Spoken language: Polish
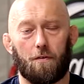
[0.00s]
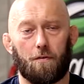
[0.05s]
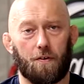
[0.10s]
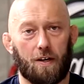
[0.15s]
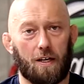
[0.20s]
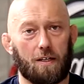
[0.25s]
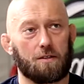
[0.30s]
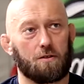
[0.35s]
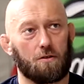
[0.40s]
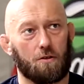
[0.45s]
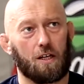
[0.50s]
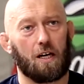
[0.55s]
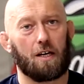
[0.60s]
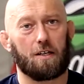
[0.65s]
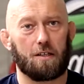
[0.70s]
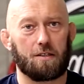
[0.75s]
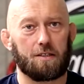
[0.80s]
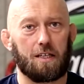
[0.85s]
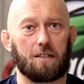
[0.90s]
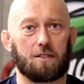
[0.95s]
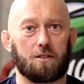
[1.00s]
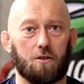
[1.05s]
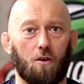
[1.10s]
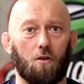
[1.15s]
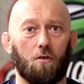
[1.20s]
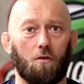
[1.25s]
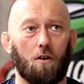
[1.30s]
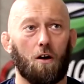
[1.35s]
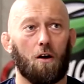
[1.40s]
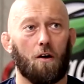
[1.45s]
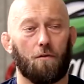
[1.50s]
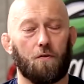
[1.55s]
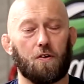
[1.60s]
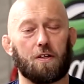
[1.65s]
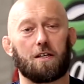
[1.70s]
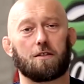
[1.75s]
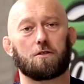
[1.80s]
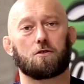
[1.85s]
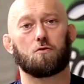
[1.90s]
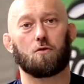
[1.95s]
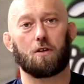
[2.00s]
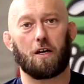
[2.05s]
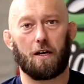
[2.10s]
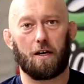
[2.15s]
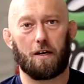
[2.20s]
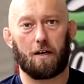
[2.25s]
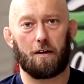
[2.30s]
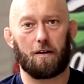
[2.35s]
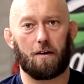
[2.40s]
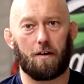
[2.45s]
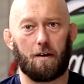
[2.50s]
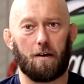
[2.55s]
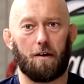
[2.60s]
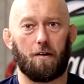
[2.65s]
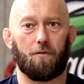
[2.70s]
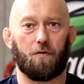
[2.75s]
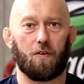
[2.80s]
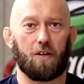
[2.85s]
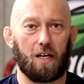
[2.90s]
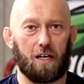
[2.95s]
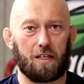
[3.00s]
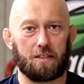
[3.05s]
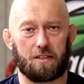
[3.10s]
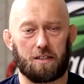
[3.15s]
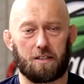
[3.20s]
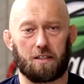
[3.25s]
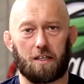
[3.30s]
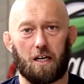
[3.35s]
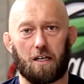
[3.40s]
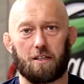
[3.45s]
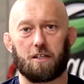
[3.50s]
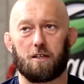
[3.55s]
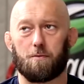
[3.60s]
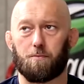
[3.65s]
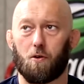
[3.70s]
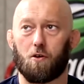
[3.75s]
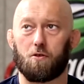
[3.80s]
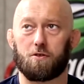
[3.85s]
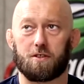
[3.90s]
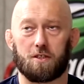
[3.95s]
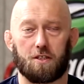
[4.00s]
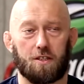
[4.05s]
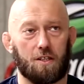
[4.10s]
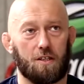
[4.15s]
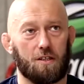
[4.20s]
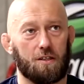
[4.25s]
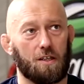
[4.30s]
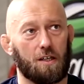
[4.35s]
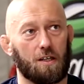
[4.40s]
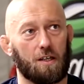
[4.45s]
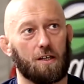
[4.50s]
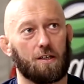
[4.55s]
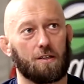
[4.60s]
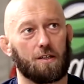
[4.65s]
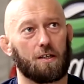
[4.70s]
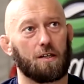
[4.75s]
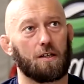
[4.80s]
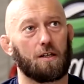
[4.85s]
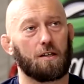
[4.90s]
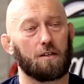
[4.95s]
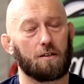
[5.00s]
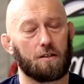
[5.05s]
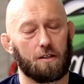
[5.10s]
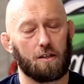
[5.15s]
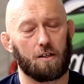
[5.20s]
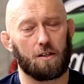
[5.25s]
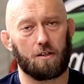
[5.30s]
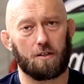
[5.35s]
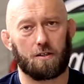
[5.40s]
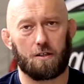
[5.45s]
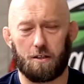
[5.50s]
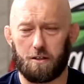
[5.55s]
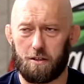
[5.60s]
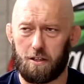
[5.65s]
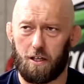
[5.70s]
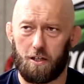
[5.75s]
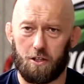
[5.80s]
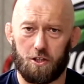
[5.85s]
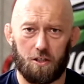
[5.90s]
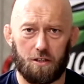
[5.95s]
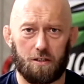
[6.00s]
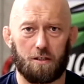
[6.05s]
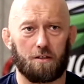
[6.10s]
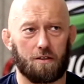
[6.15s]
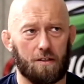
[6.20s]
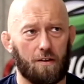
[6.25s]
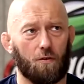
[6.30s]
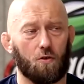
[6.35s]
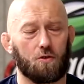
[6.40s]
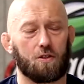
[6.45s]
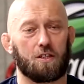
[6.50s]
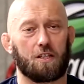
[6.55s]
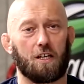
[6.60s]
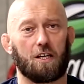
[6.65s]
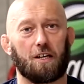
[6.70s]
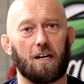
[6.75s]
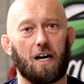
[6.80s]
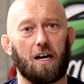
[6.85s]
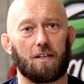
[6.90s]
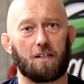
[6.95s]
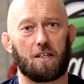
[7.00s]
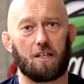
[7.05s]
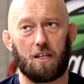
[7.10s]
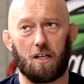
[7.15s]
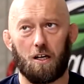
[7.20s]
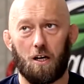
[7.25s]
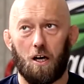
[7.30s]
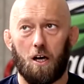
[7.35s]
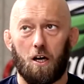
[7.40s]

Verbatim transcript: wraz z organizacją finansuje e, wyjazd kadry Polski na, na te, te, te zawody tej rangi.